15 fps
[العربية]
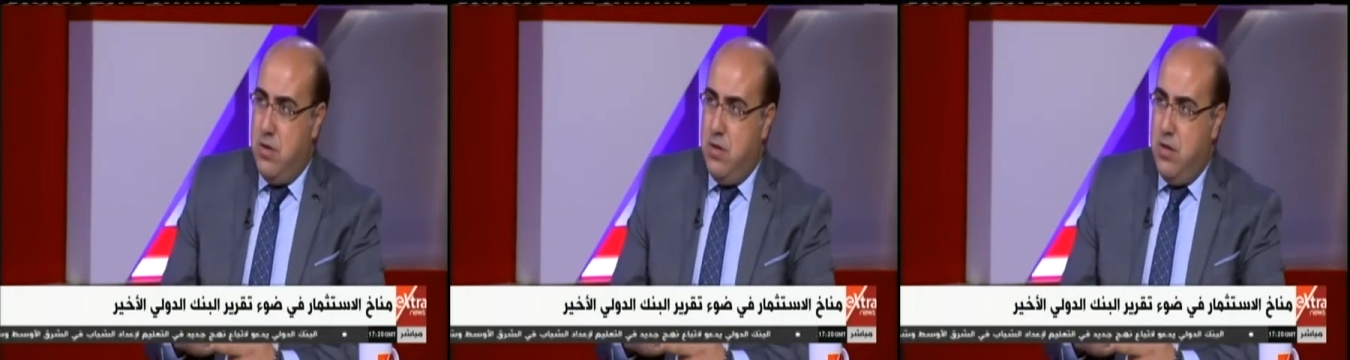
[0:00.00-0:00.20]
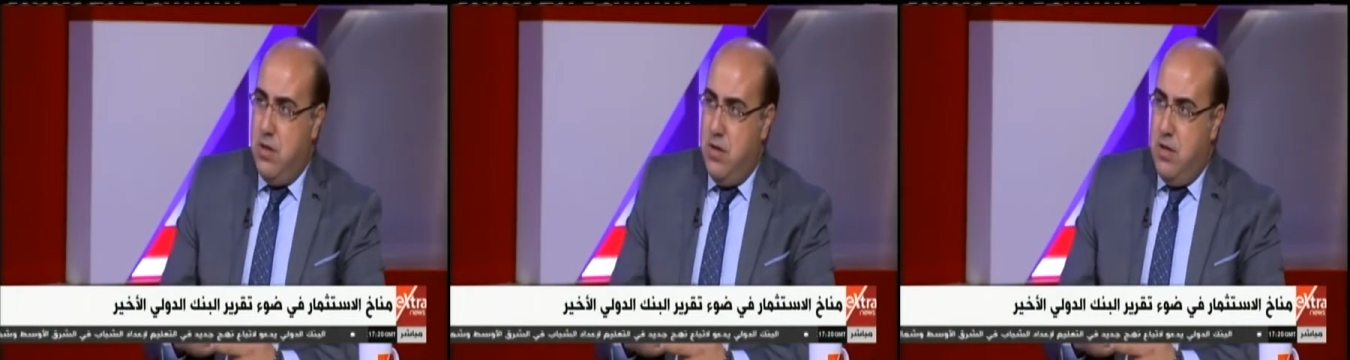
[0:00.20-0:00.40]

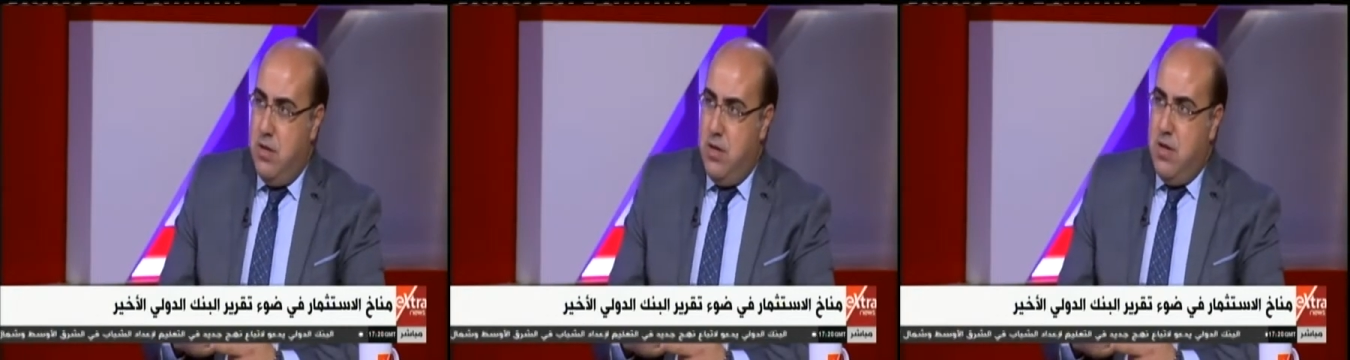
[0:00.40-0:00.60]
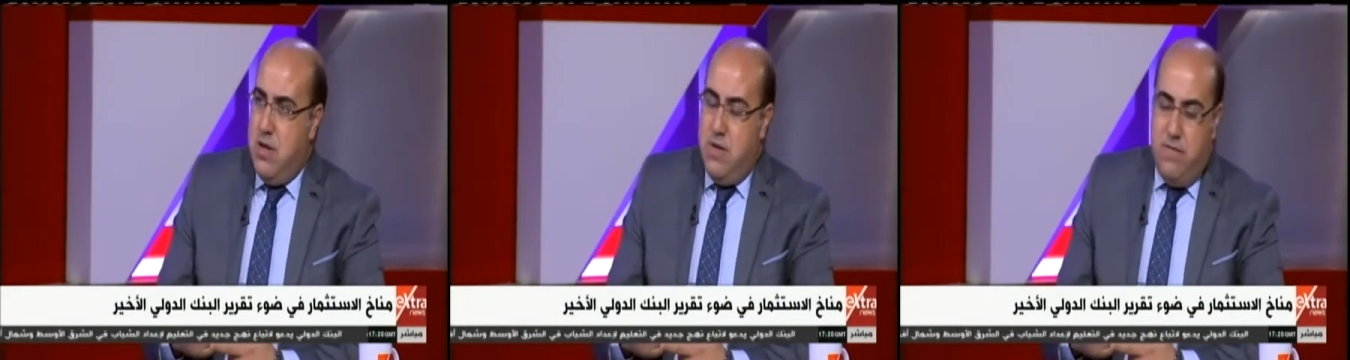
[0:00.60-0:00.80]

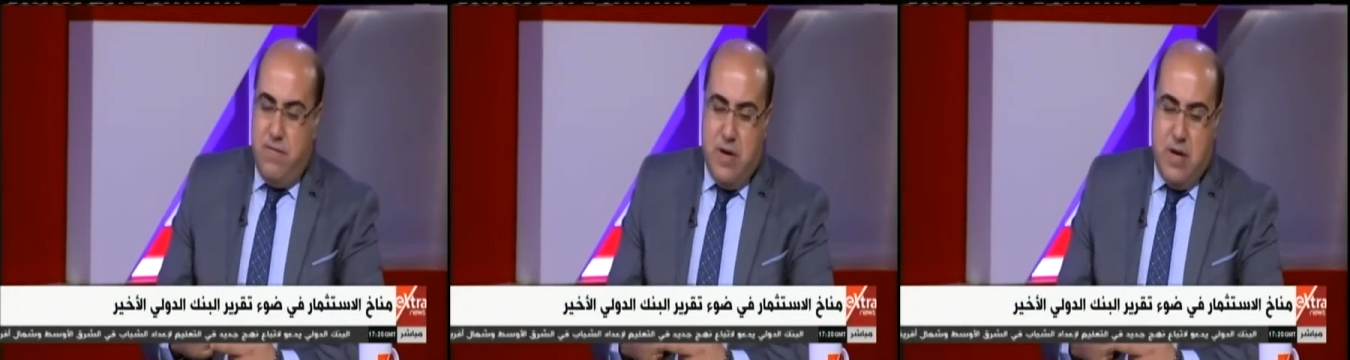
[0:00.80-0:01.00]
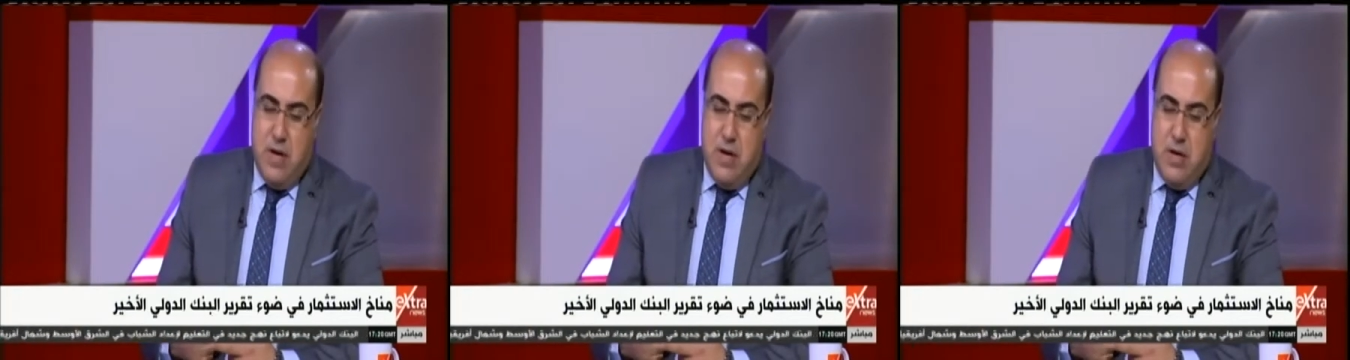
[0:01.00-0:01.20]
صحيح
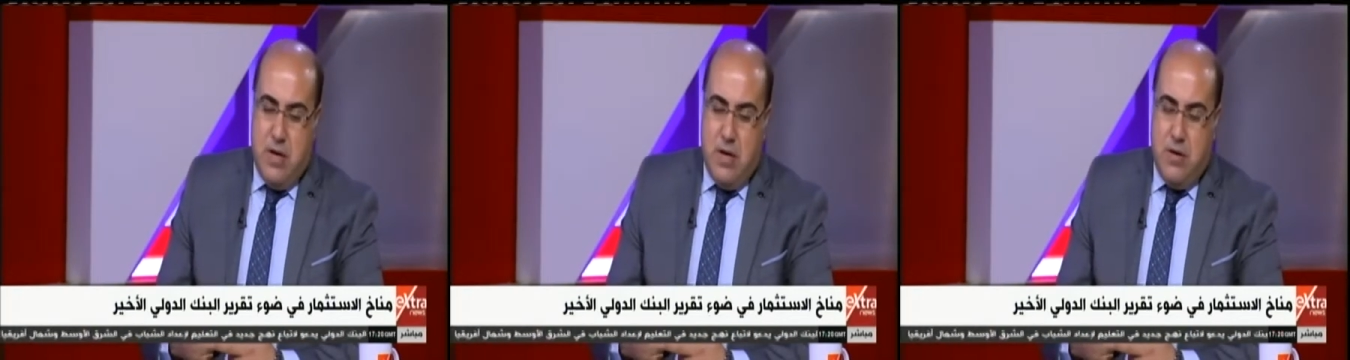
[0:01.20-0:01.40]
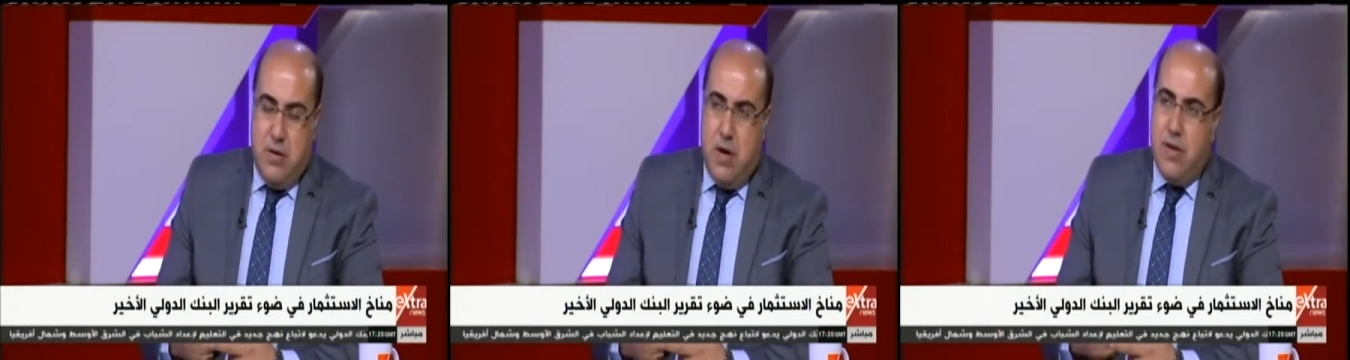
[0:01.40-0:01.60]

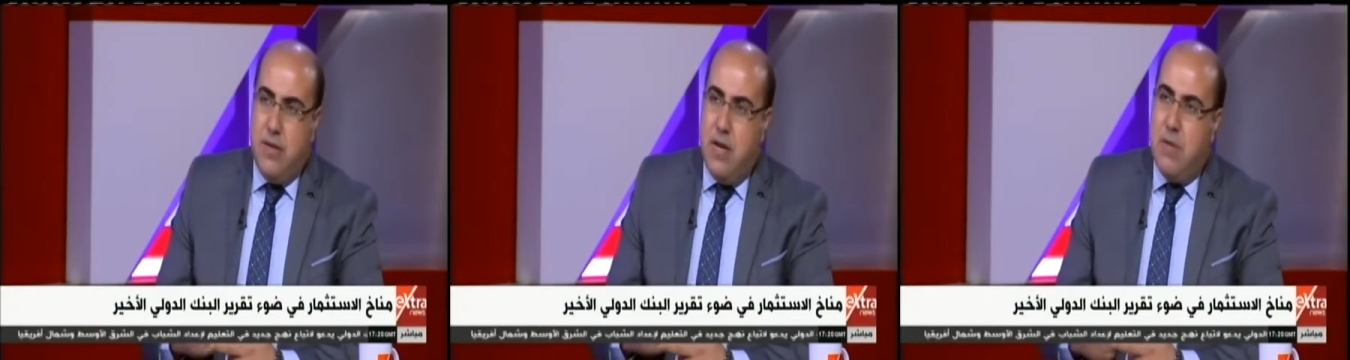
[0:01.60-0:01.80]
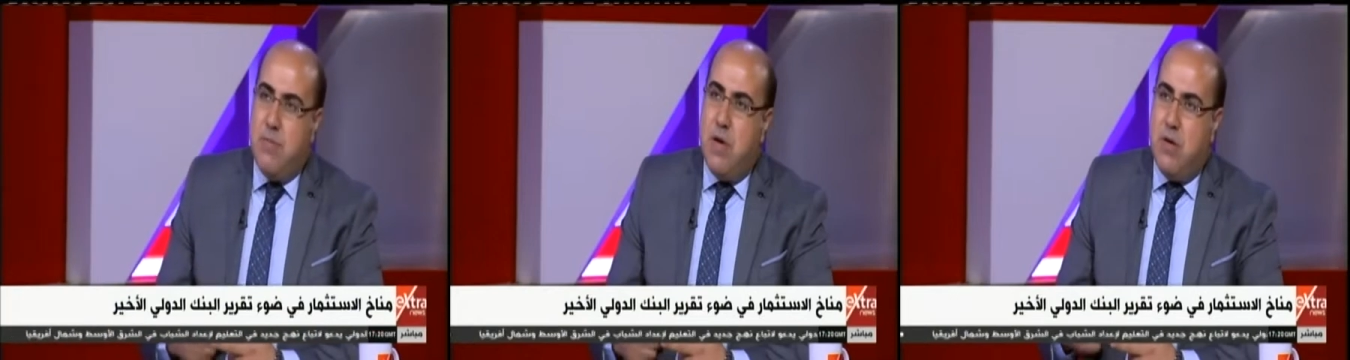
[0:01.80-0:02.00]

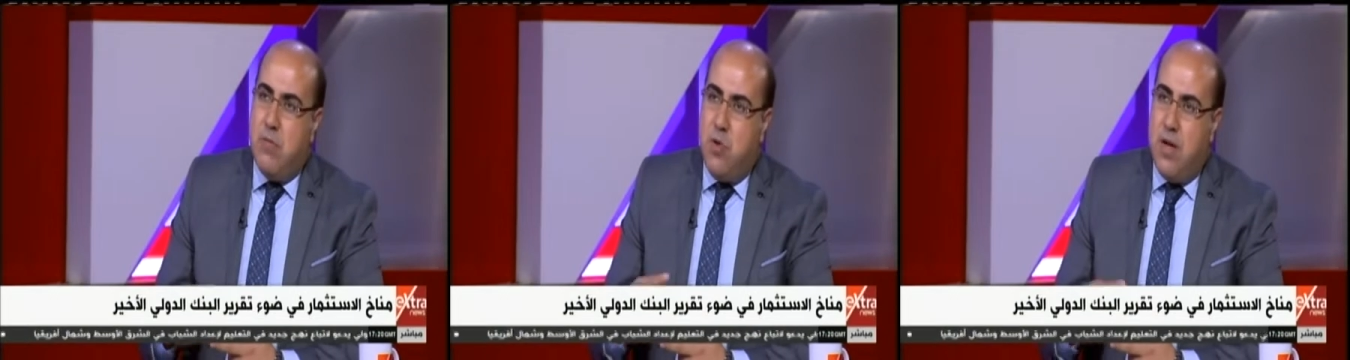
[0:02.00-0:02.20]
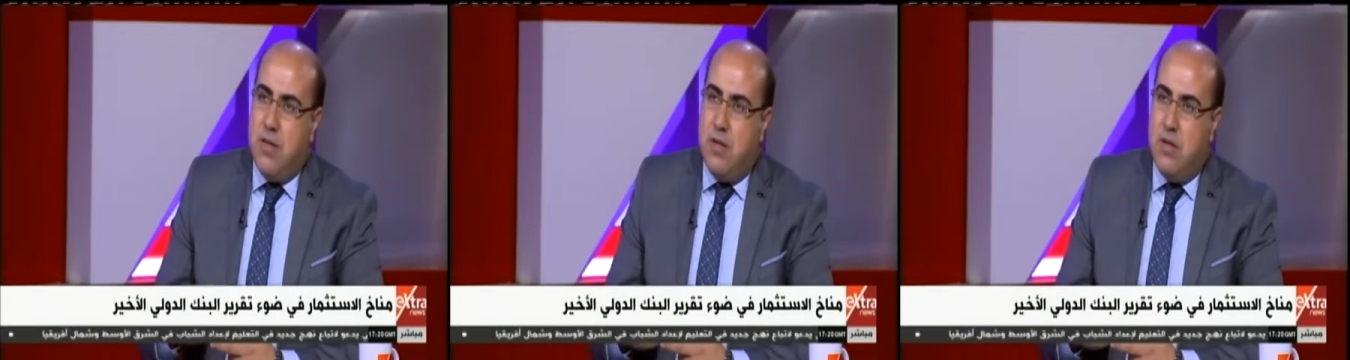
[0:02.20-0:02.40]
فالنهارده لما
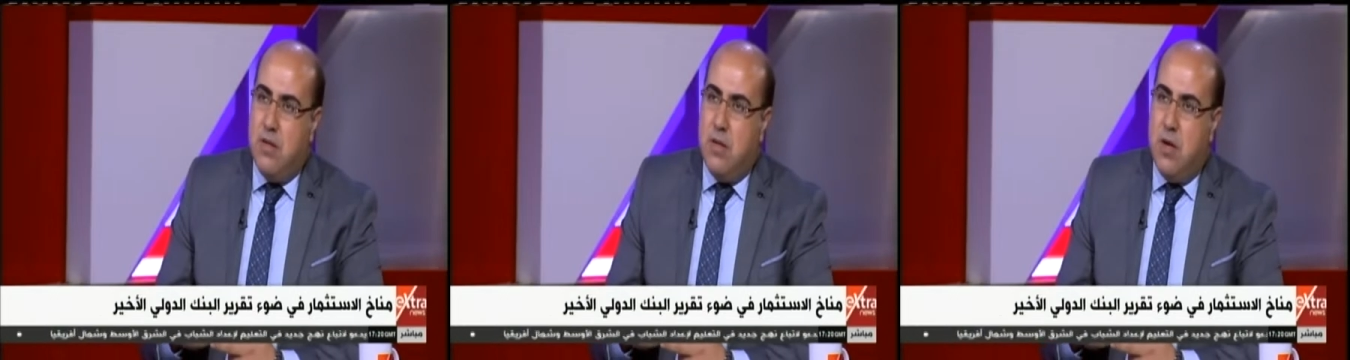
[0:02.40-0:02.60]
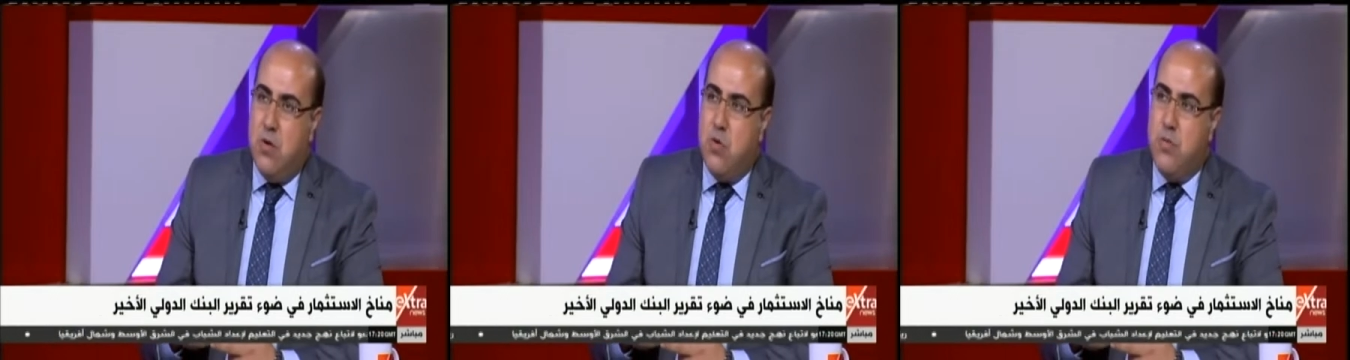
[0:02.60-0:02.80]
معدل
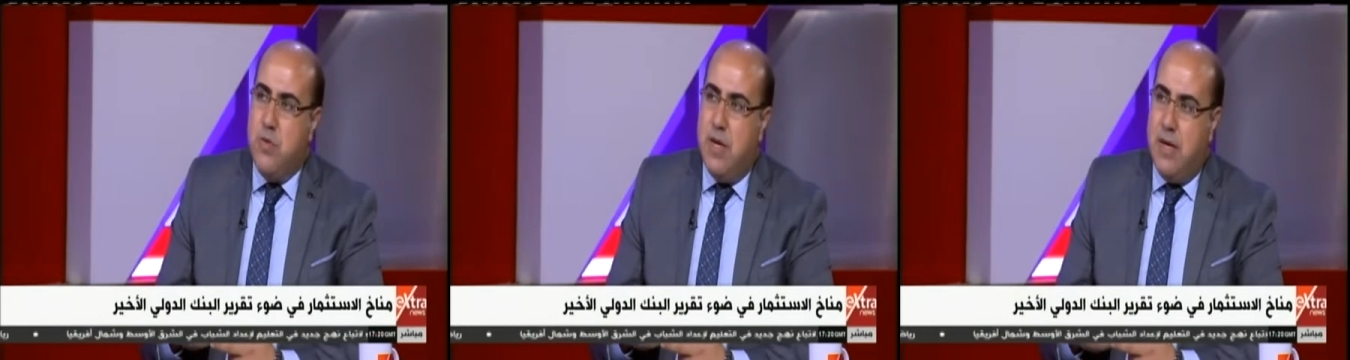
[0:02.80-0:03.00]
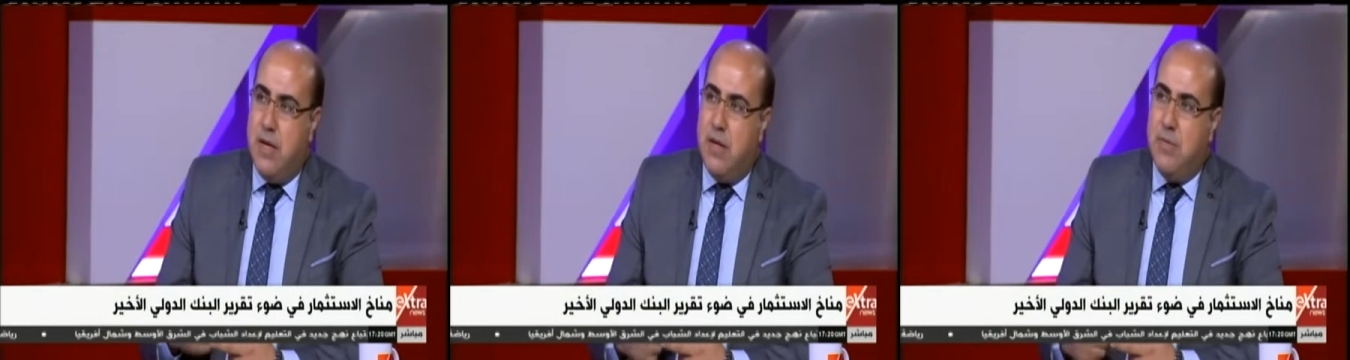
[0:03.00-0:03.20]
التضخم
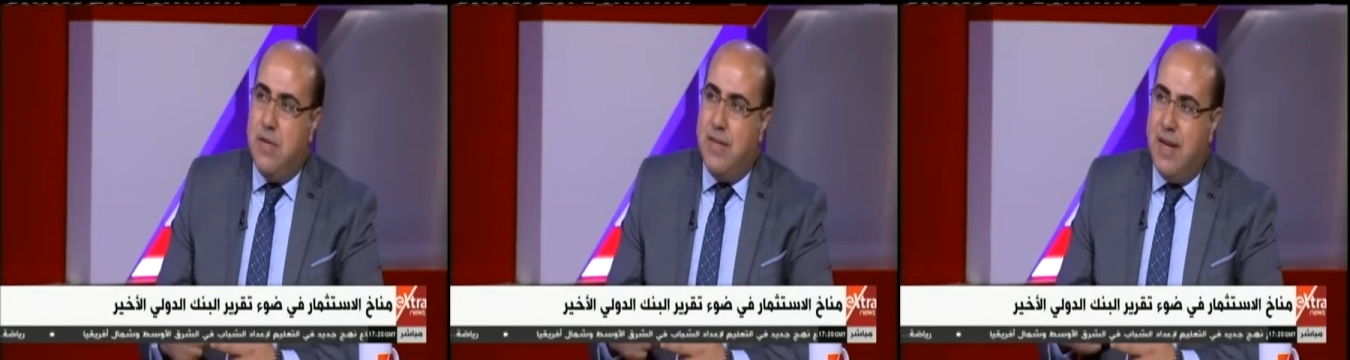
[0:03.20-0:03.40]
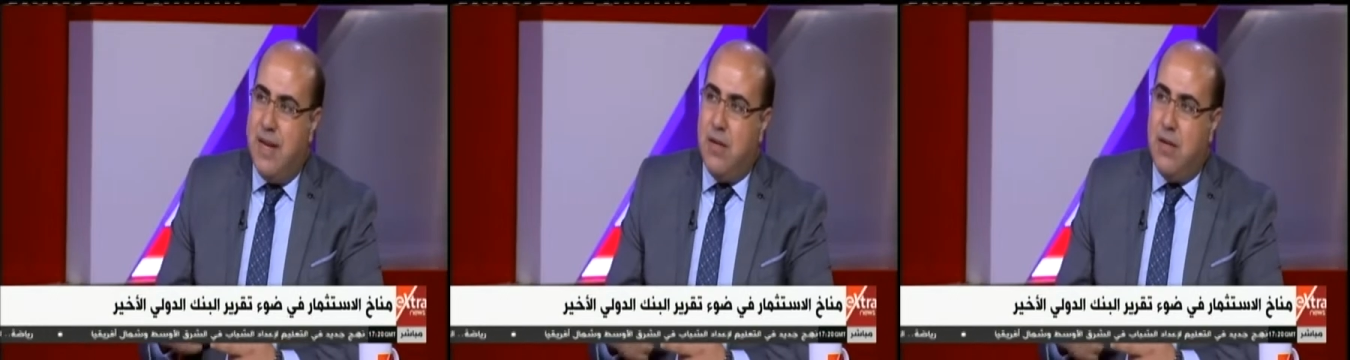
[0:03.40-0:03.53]
يقل من